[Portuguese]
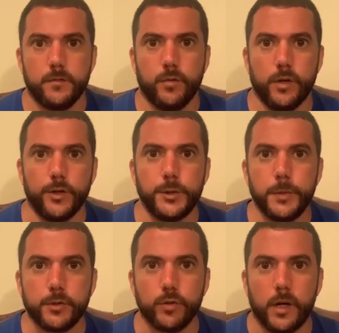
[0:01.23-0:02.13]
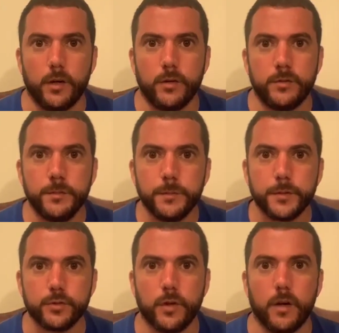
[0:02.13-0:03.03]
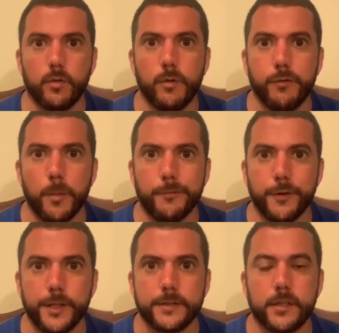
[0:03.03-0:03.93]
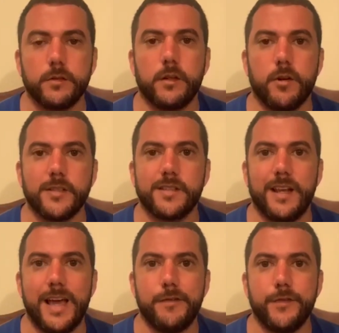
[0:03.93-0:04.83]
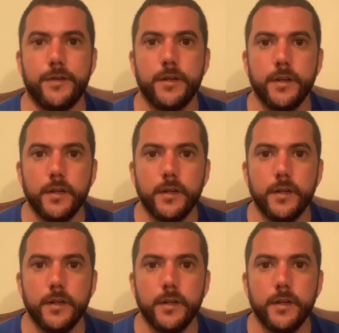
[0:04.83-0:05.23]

Boa noite, pessoal. Pessoal, conforme forem entrando na nossa live,